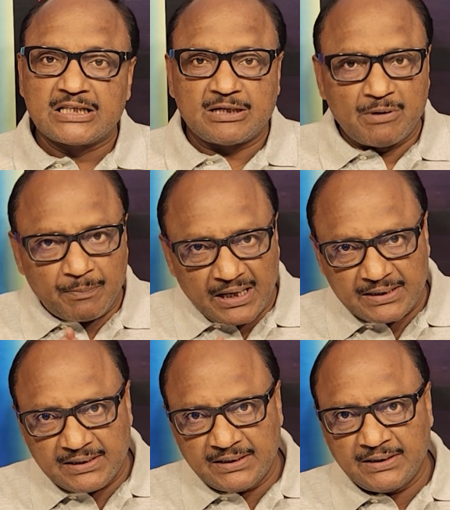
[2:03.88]
తమ
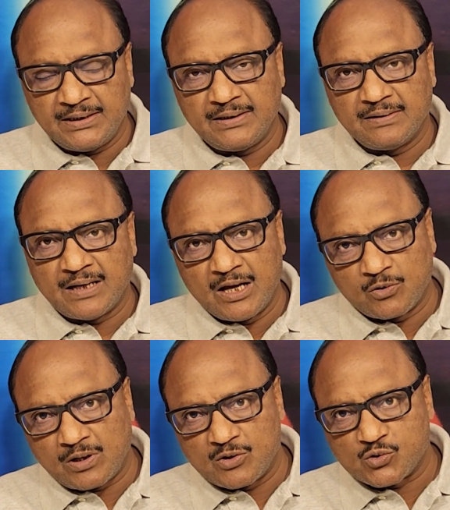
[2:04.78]
పార్టీ
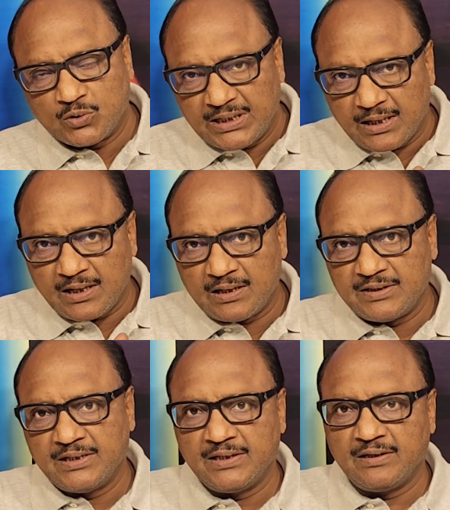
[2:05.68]
నాయకురాలు సోనియా
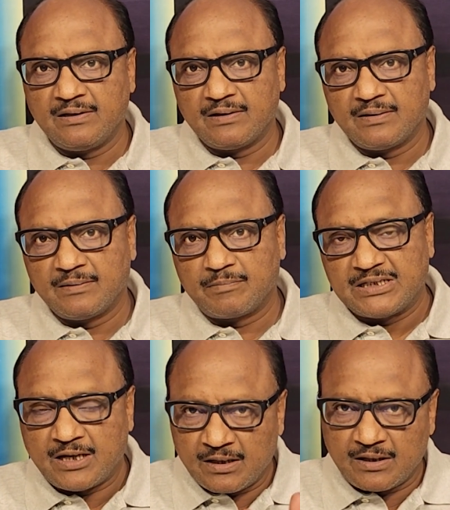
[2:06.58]
గాంధీని
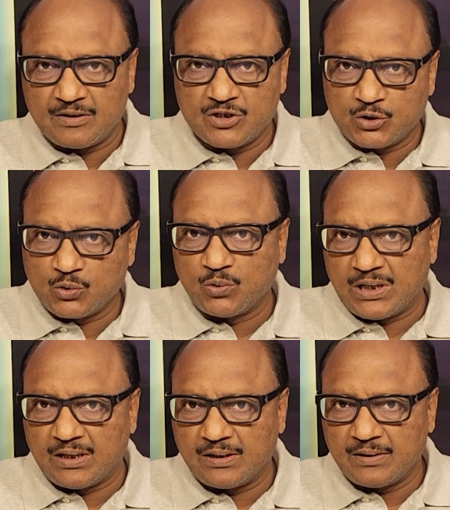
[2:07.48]
ప్రధాన
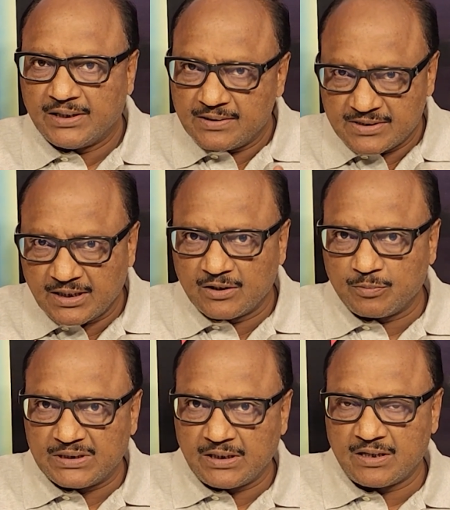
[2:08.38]
శత్రువుగా అంటే జగన్
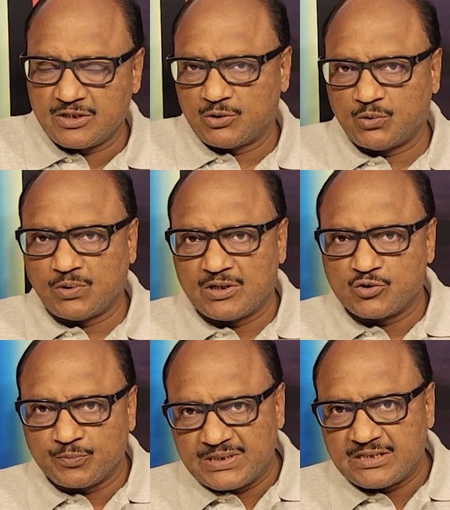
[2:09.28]
ప్రధాన శత్రువుగా
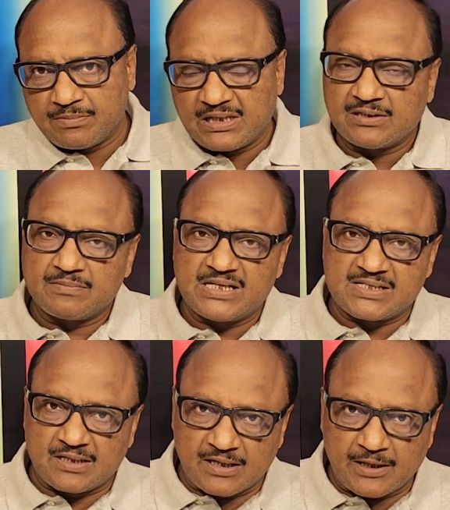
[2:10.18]
చూపించే ప్రయత్నం
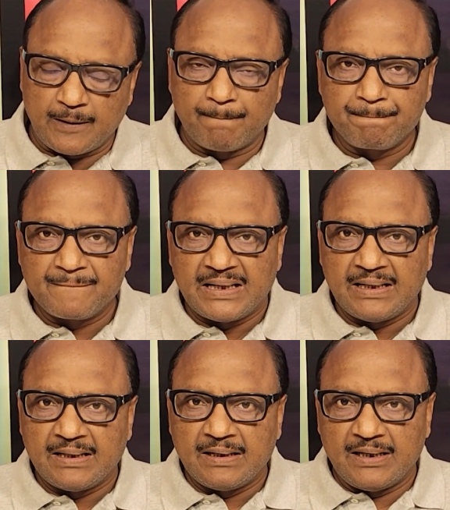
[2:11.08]
చేస్తాడా
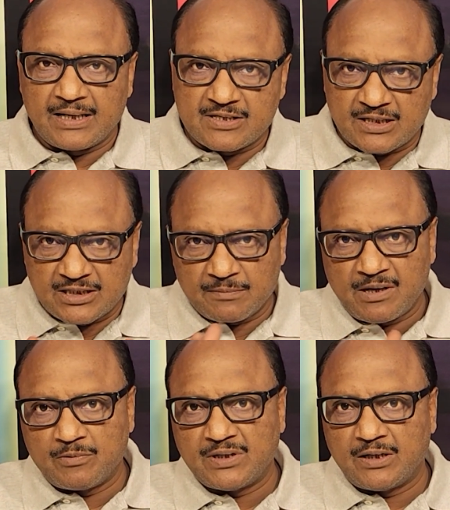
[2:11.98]
లేక
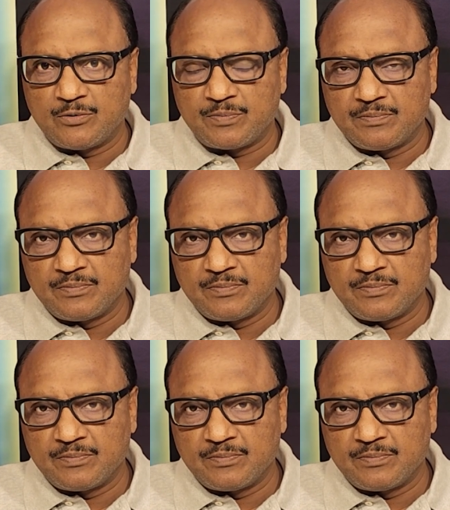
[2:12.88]
చంద్రబాబు నాయుడు